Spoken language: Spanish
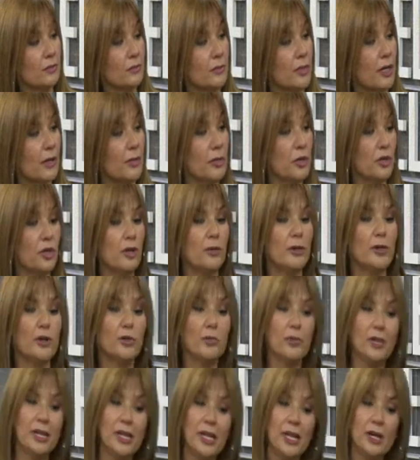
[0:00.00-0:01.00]
a lo mejor el varón
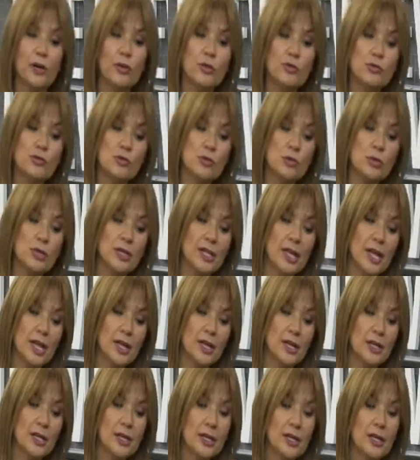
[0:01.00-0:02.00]
viene a la consulta,
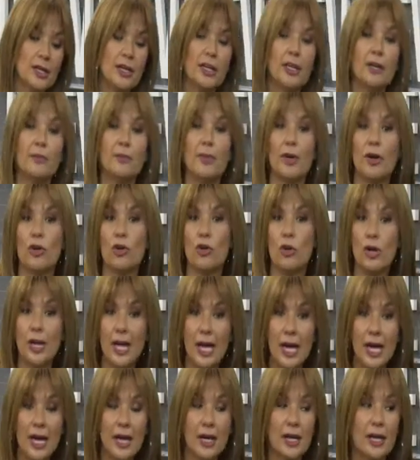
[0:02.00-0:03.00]
quiere
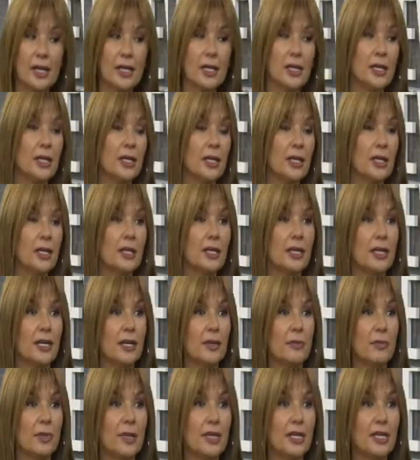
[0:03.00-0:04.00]
mejorar y de
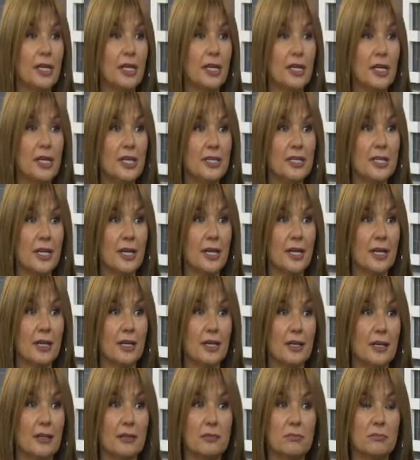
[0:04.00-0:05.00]
repente
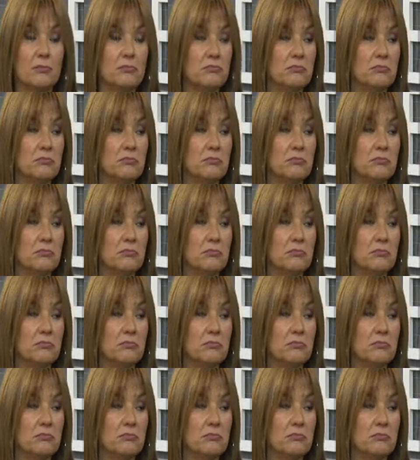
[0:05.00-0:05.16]
ella